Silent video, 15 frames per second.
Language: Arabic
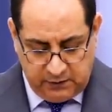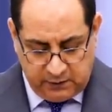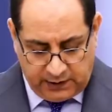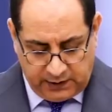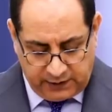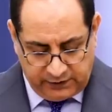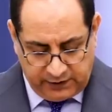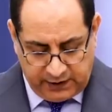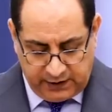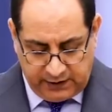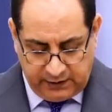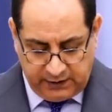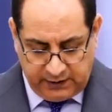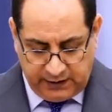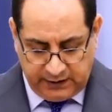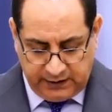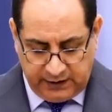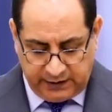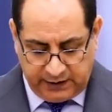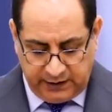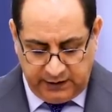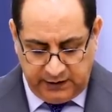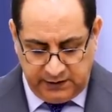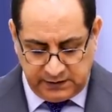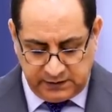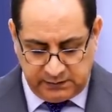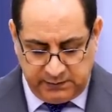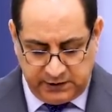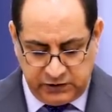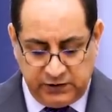وعرضها على
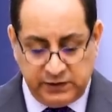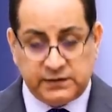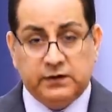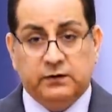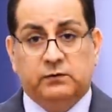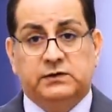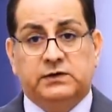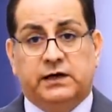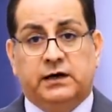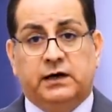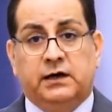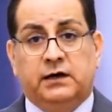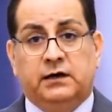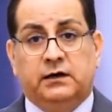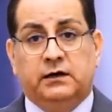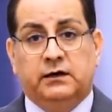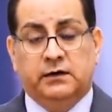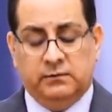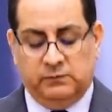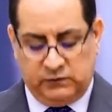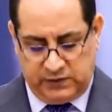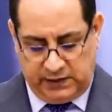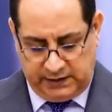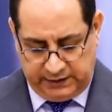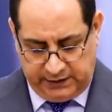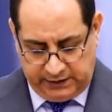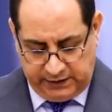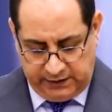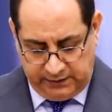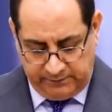رئيس مجلس الوزراء
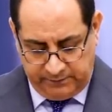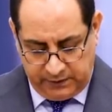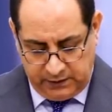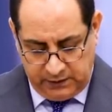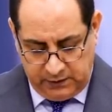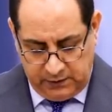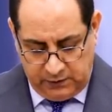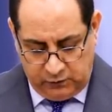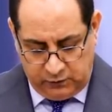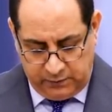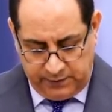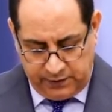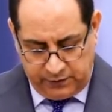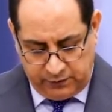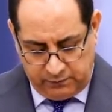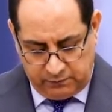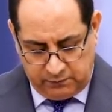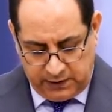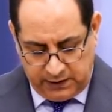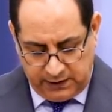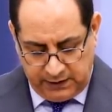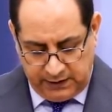للمصادقه ومن ثم